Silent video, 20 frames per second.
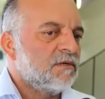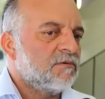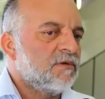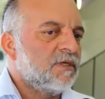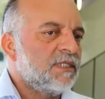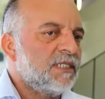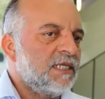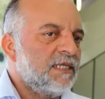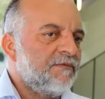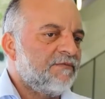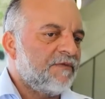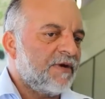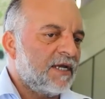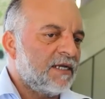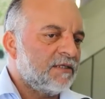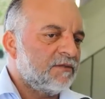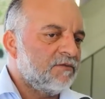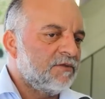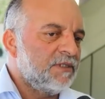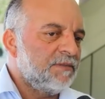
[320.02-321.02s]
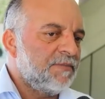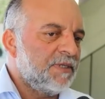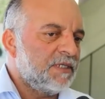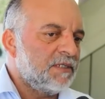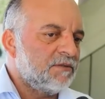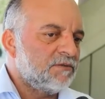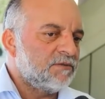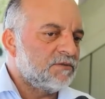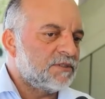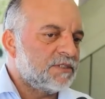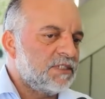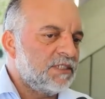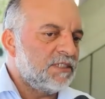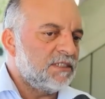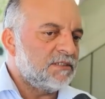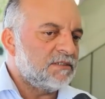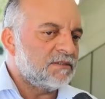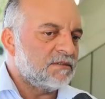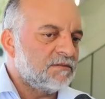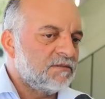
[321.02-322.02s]
quando ele fala do Ribeirão dos
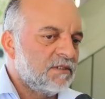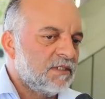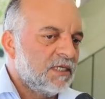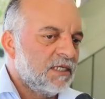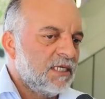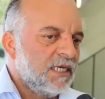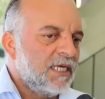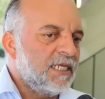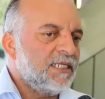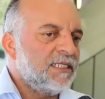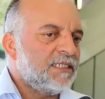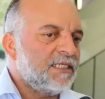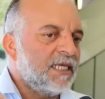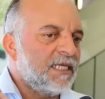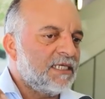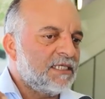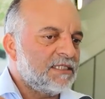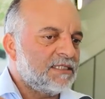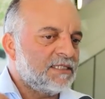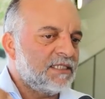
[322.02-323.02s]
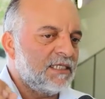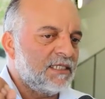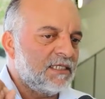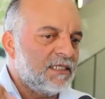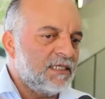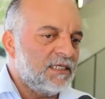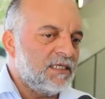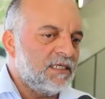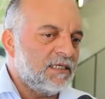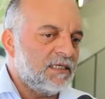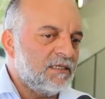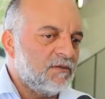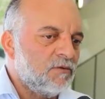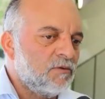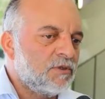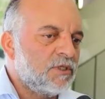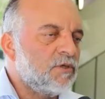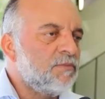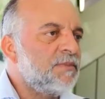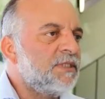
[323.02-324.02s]
Índios, ele tem que seguir
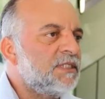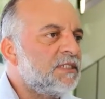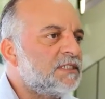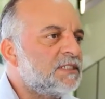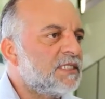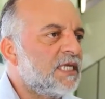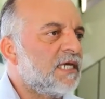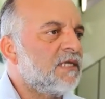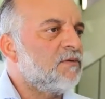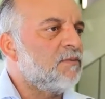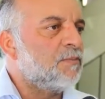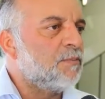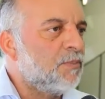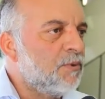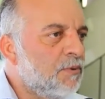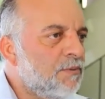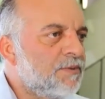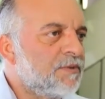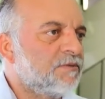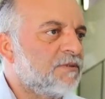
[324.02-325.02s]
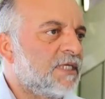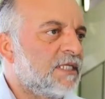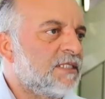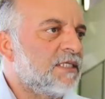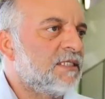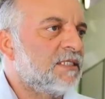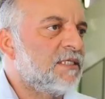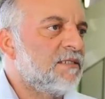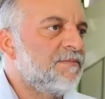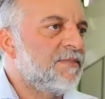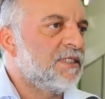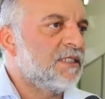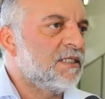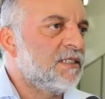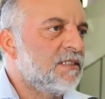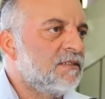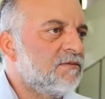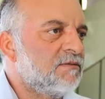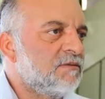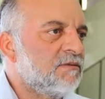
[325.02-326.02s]
o que o Ministério Público está
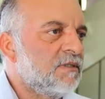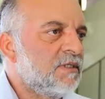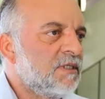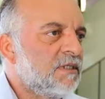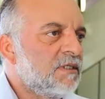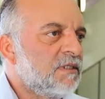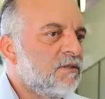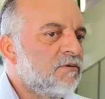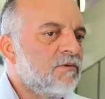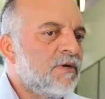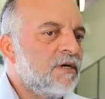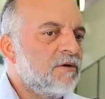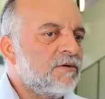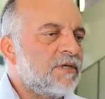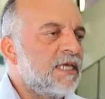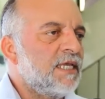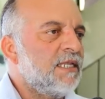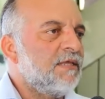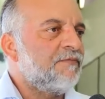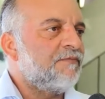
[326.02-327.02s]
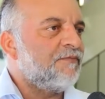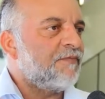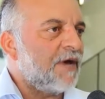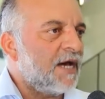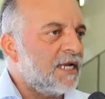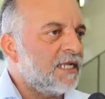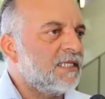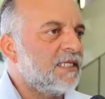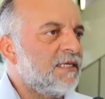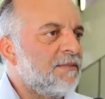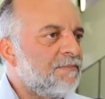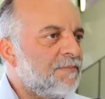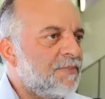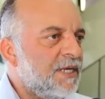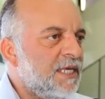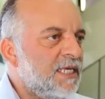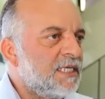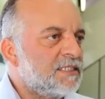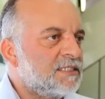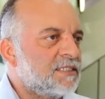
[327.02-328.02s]
determinando, não é o que ele fala na
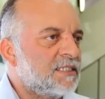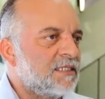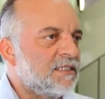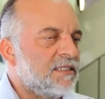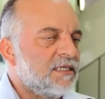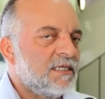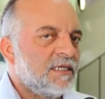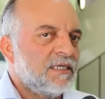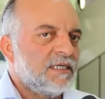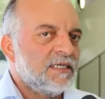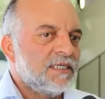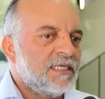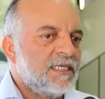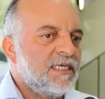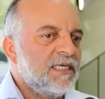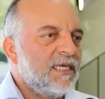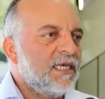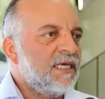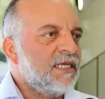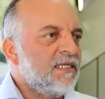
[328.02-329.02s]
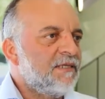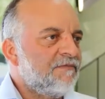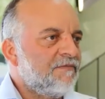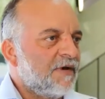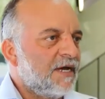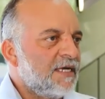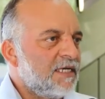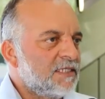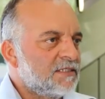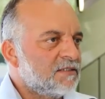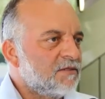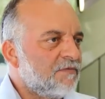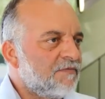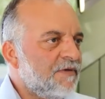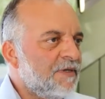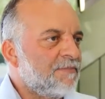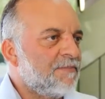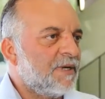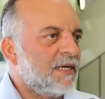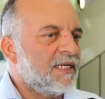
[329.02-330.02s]
imprensa, que ele vai
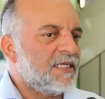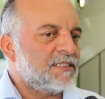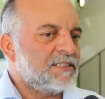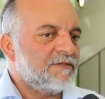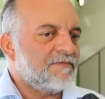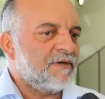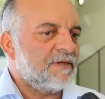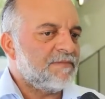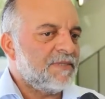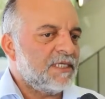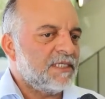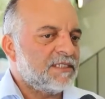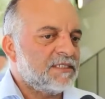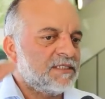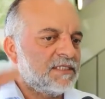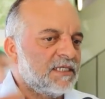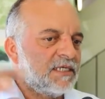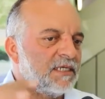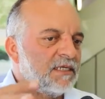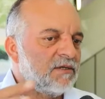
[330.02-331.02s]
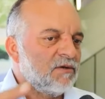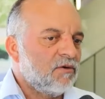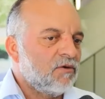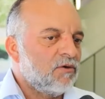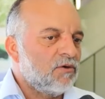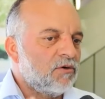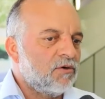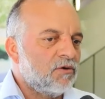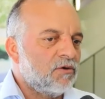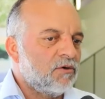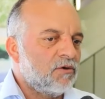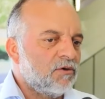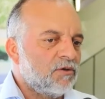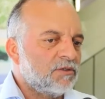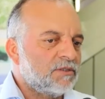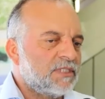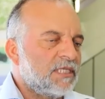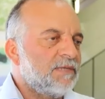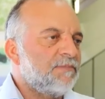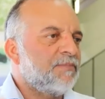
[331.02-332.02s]
resolver paliativamente
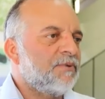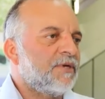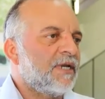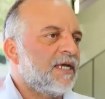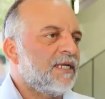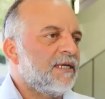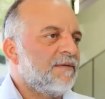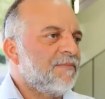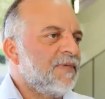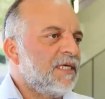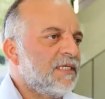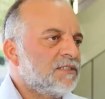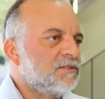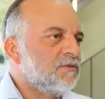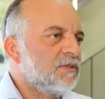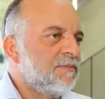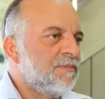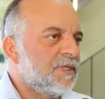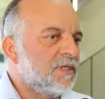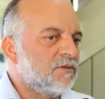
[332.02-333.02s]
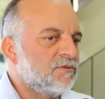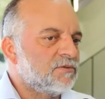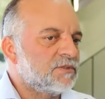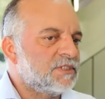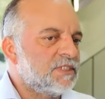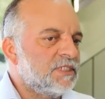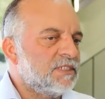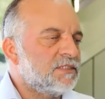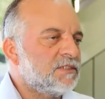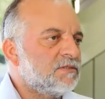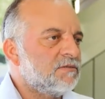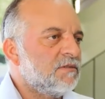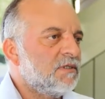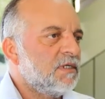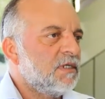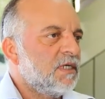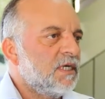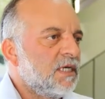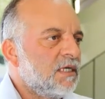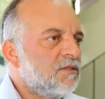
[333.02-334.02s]
ou temporariamente o Ribeirão dos Índios.
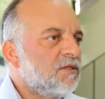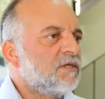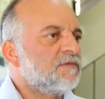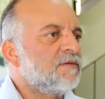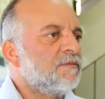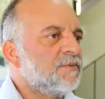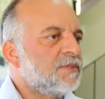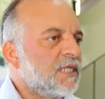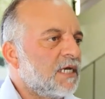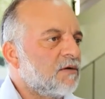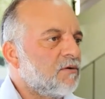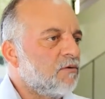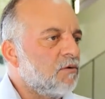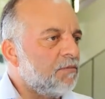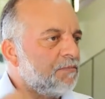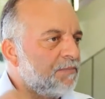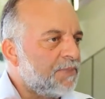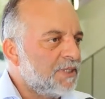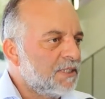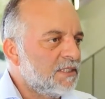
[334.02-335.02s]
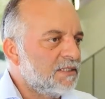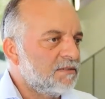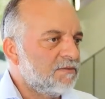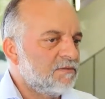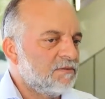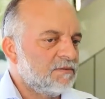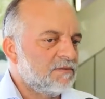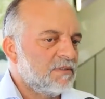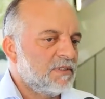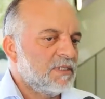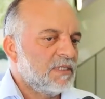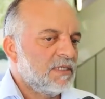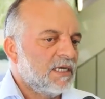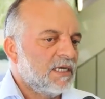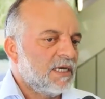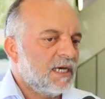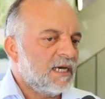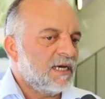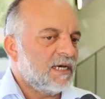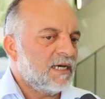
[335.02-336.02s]
Nós vamos estar tá cobrando
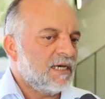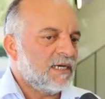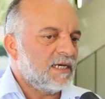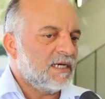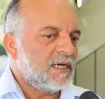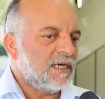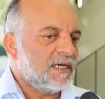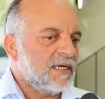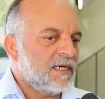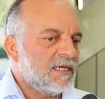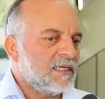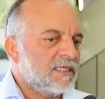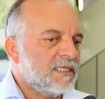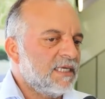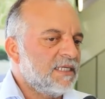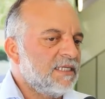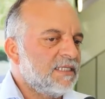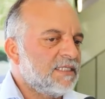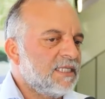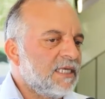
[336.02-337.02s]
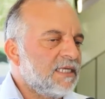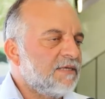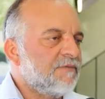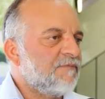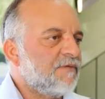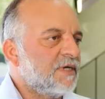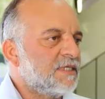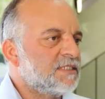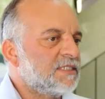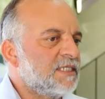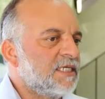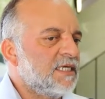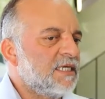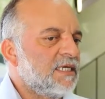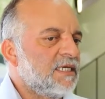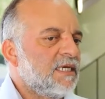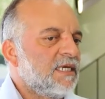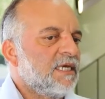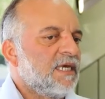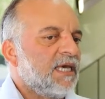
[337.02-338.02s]
ah, que ele tem que
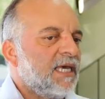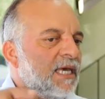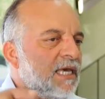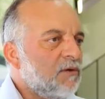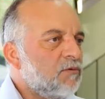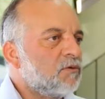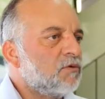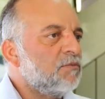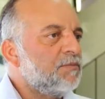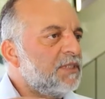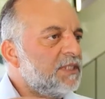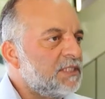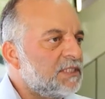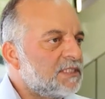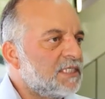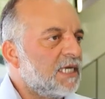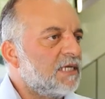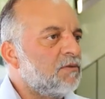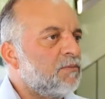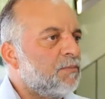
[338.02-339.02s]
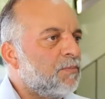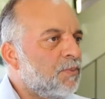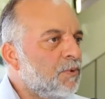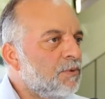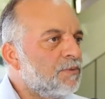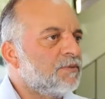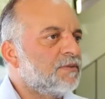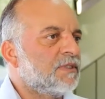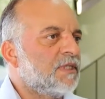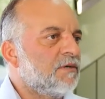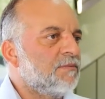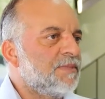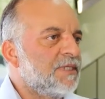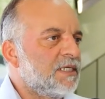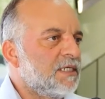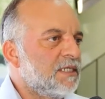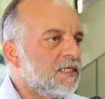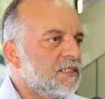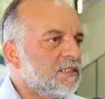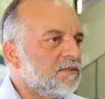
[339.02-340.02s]
fazer, é o que o Ministério Público está
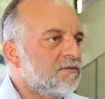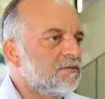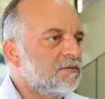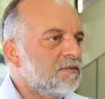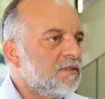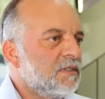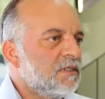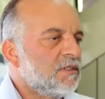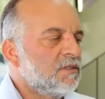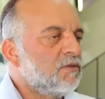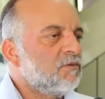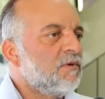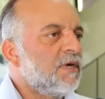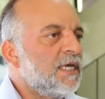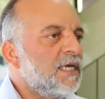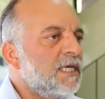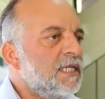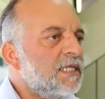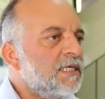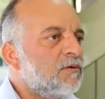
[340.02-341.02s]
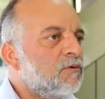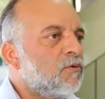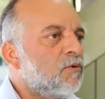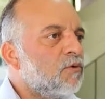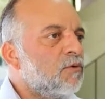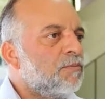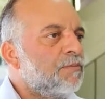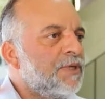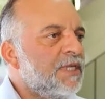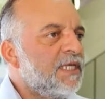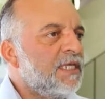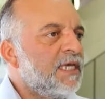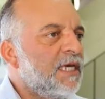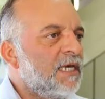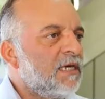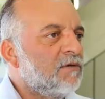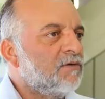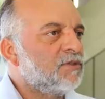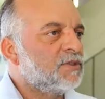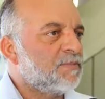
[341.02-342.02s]
obrigando, não é ele encobrir
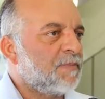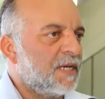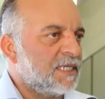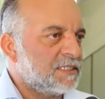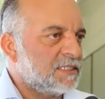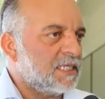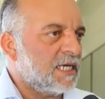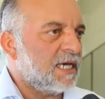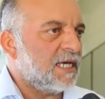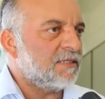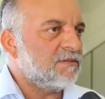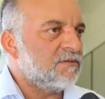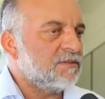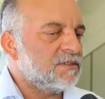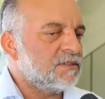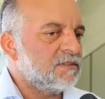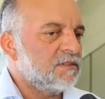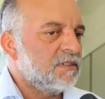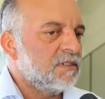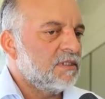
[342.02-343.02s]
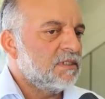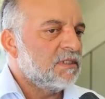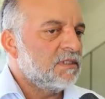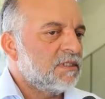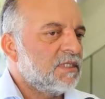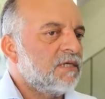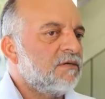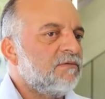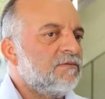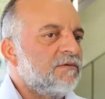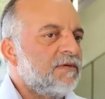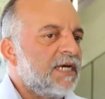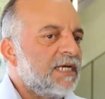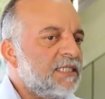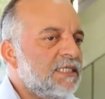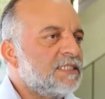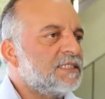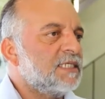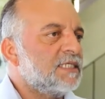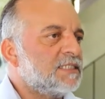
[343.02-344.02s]
erros passados. Então, é
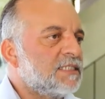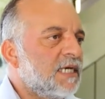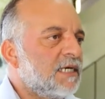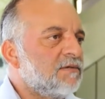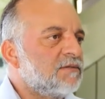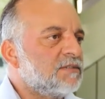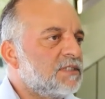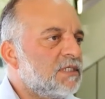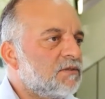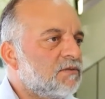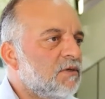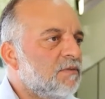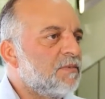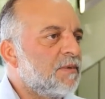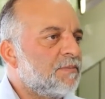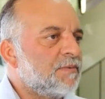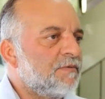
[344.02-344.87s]
necessário que se tome uma